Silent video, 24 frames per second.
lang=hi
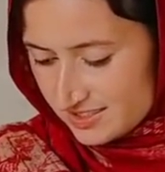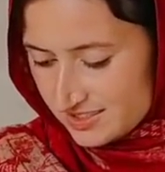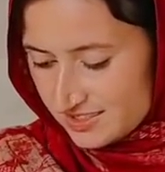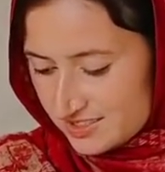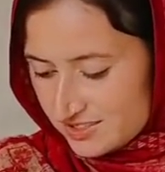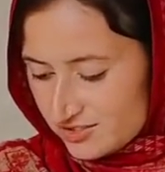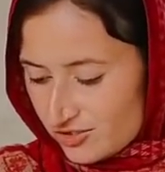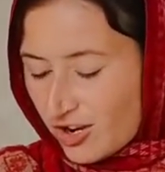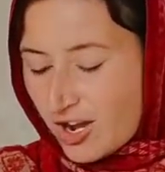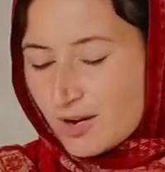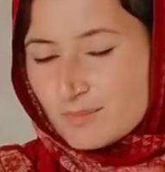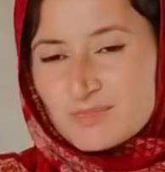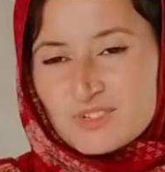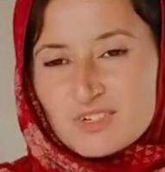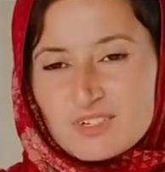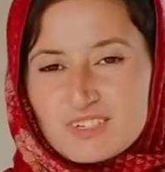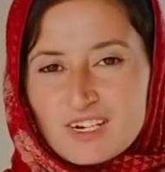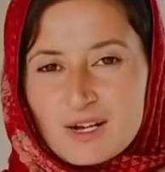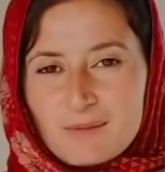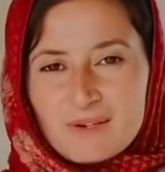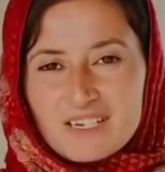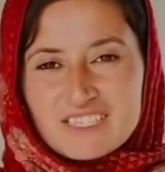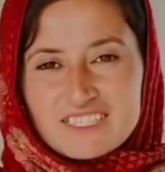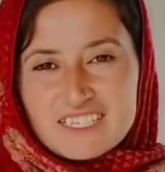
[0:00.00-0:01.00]
तो, तो जिस तो
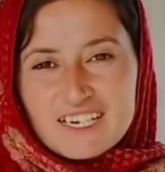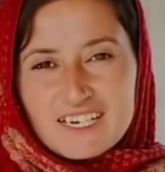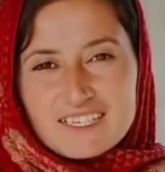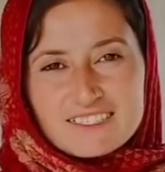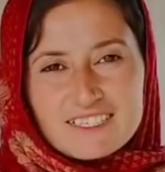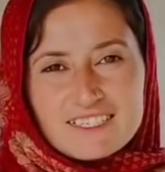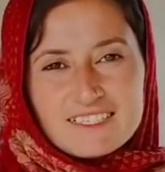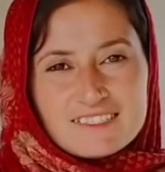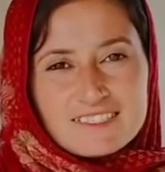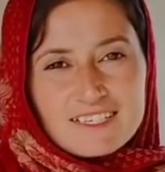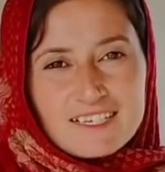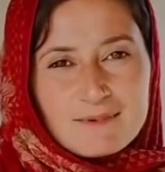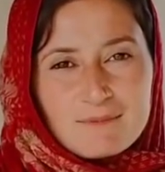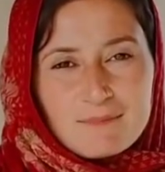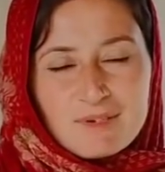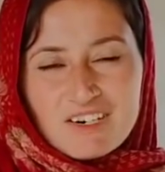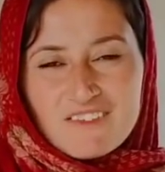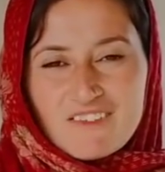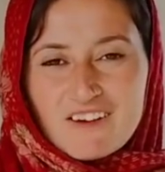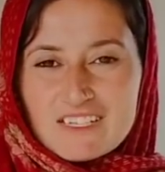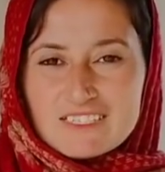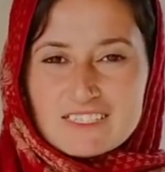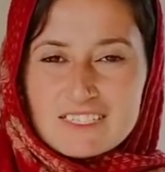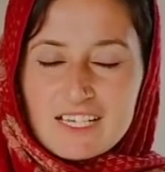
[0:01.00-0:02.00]
बहन भाई ने तो अगर
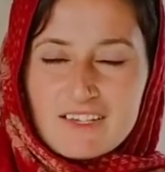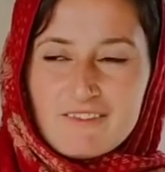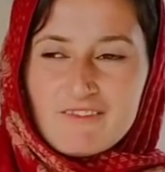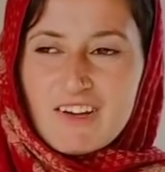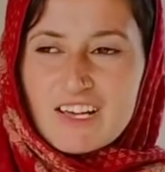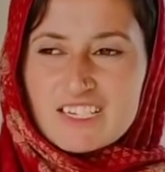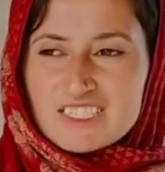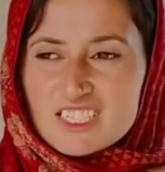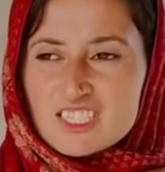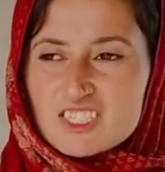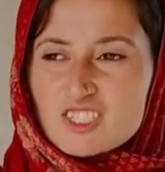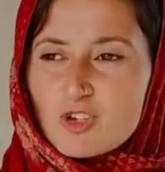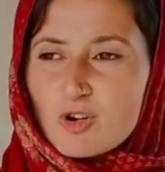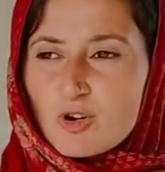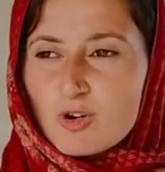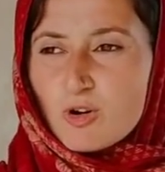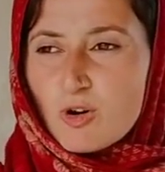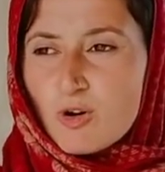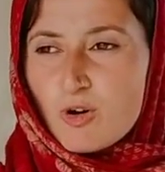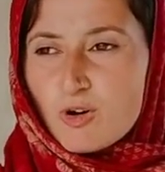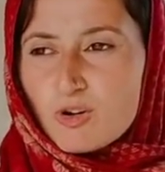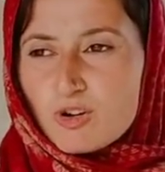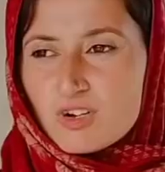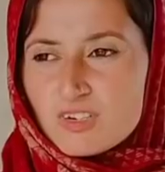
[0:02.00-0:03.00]
बनवाने हो तो
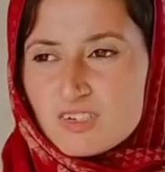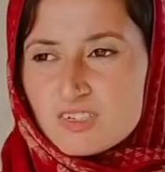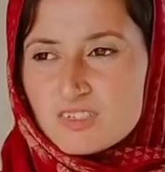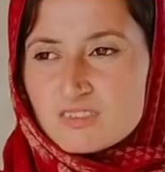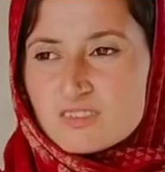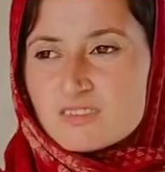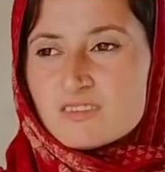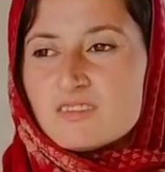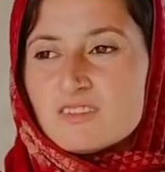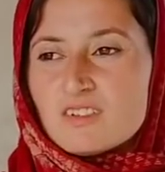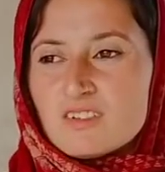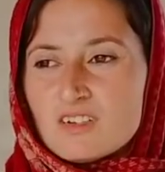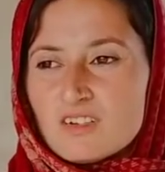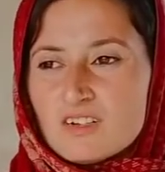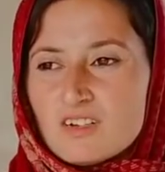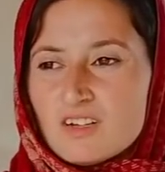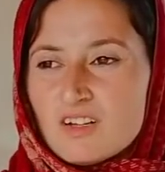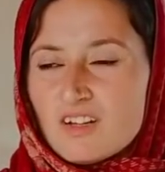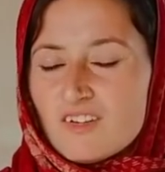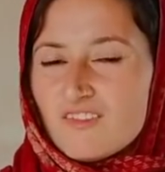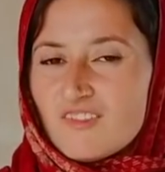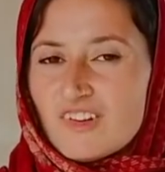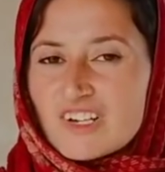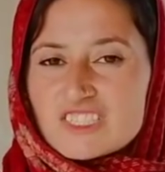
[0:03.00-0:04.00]
इंशाल्लाह हम आपको बनवा देंगे
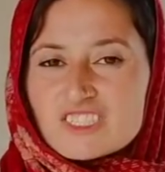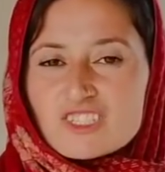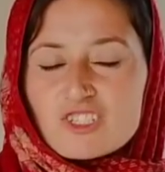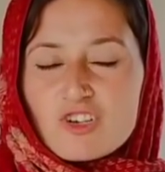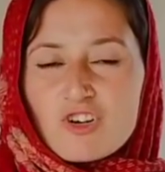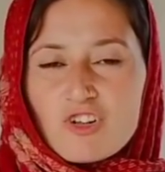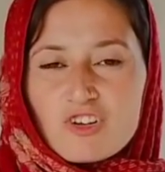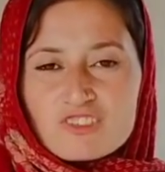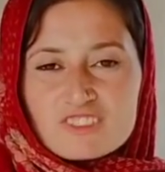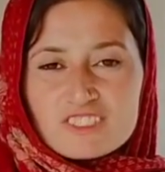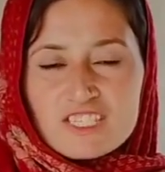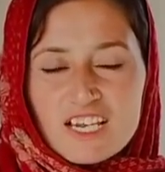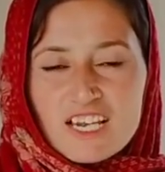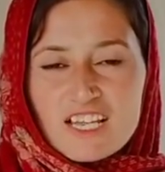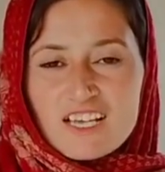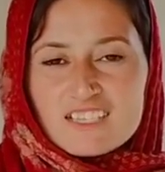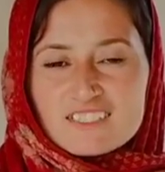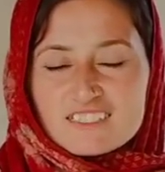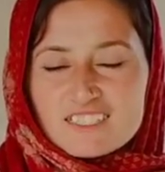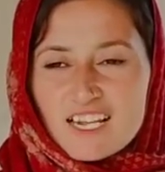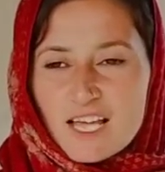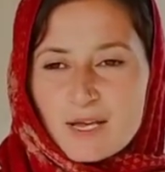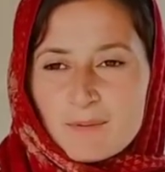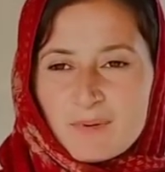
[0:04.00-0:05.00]
वैसे तो कम इसलिए
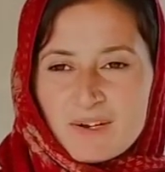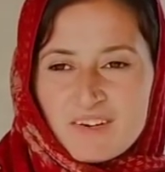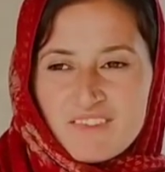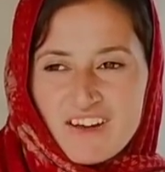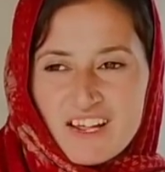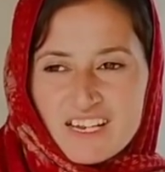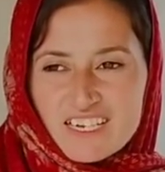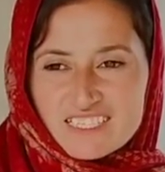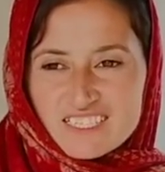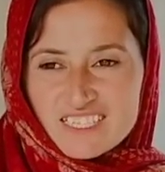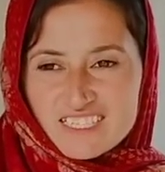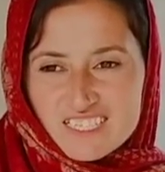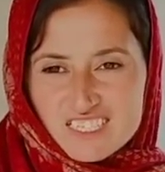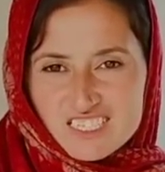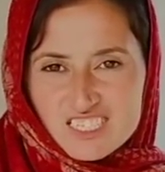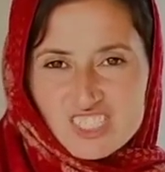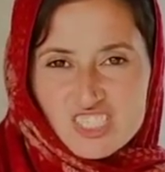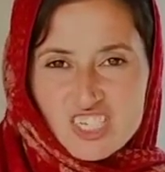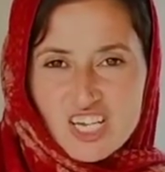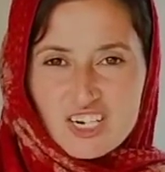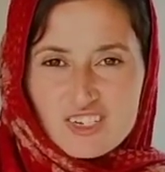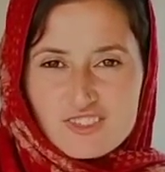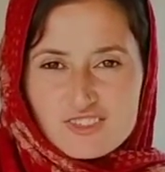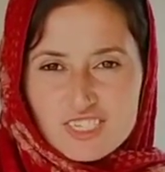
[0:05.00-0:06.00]
सिलाई बनवा लेते हैं जैसे
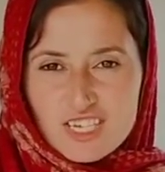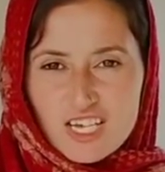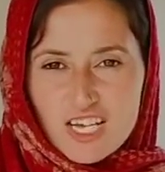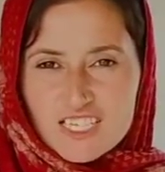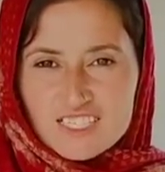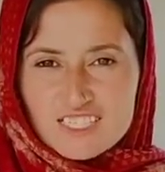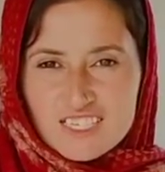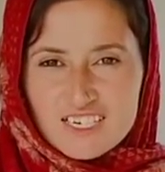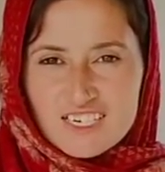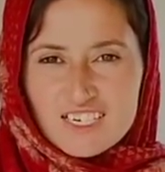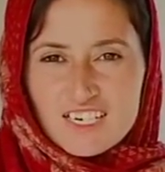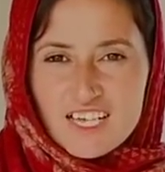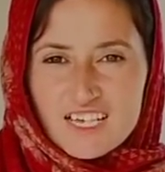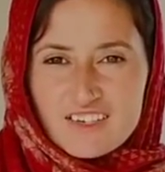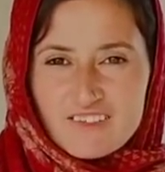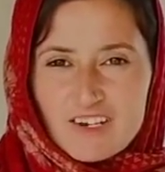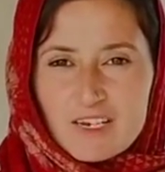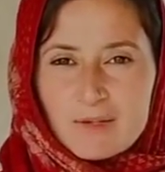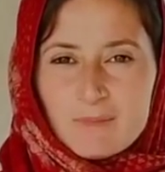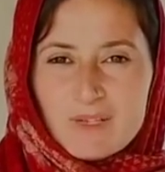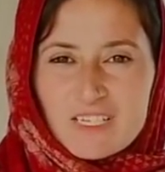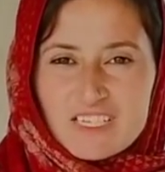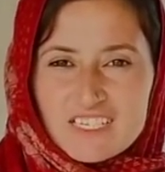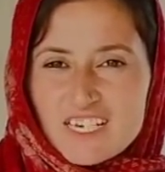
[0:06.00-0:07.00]
शहरों से आजकल कढ़ाई
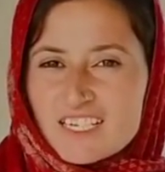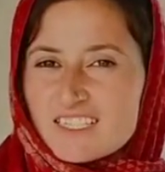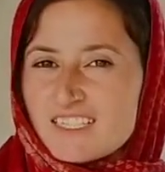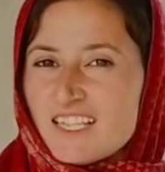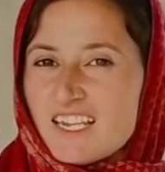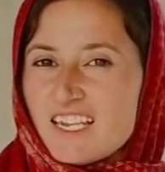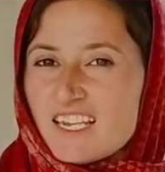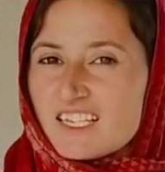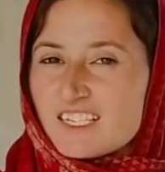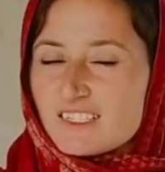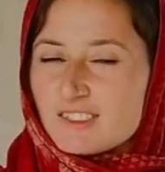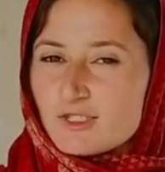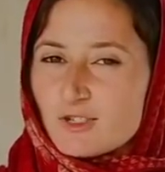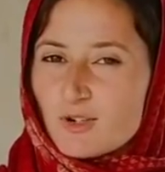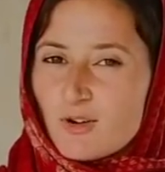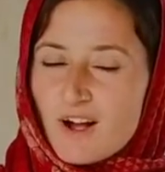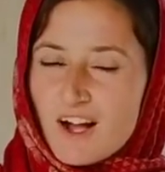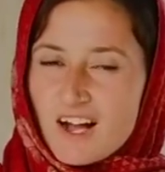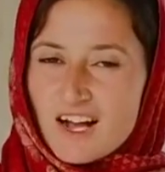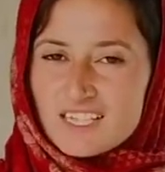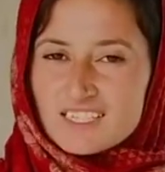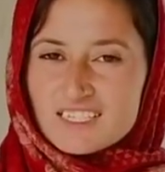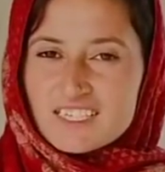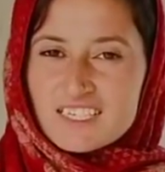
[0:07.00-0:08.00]
वाले मिल जाते हैं लेकिन जो
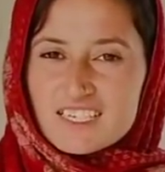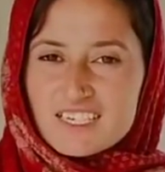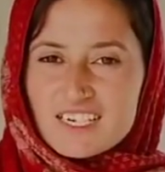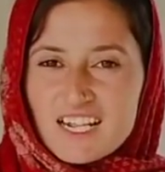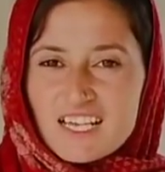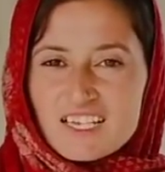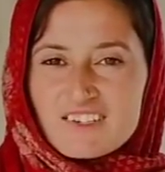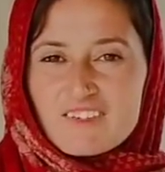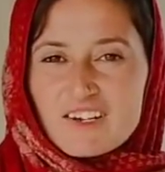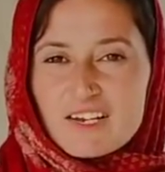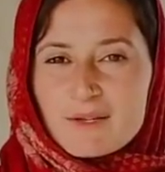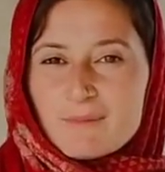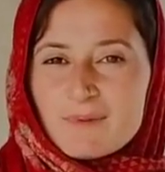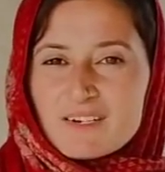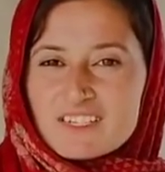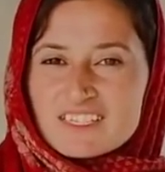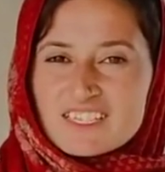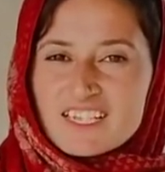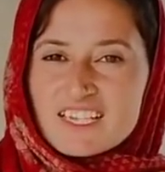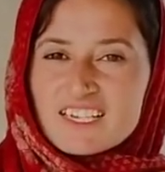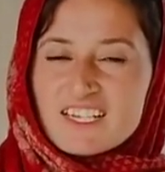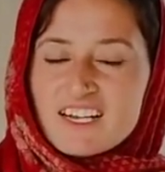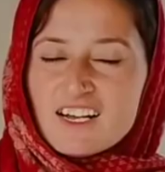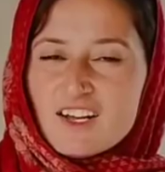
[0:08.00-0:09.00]
हाथ की कढ़ाई वाले बनते
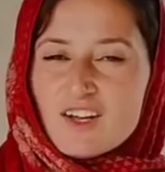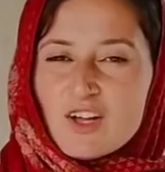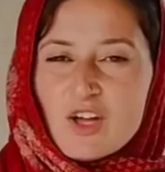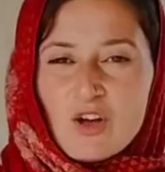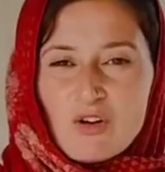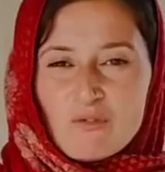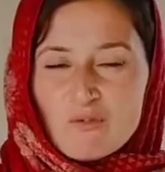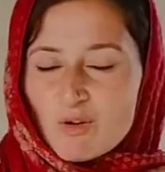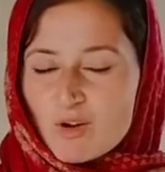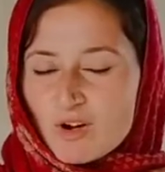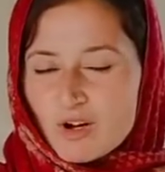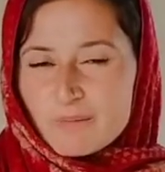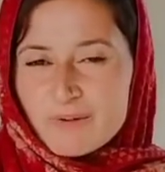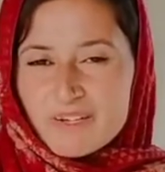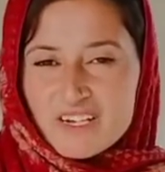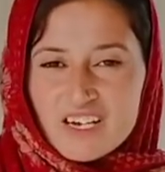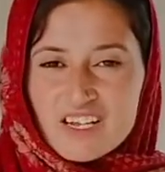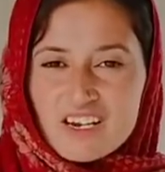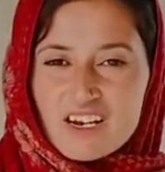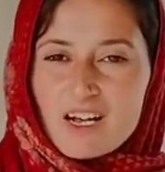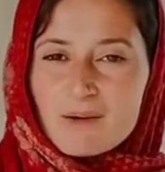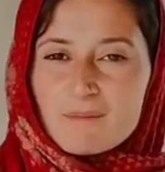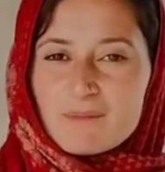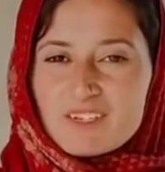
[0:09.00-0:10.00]
हैं ना वो कभी
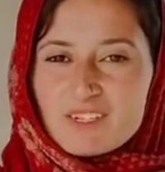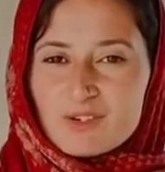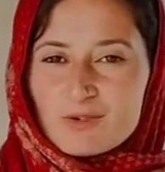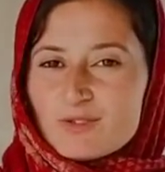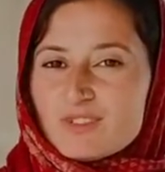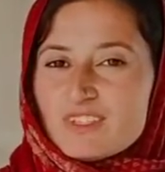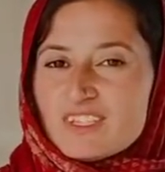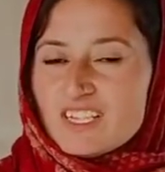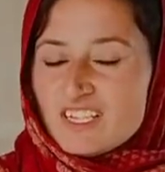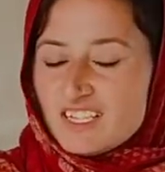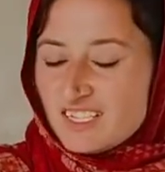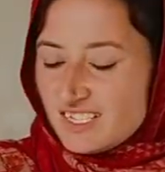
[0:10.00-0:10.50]
खराब नहीं होते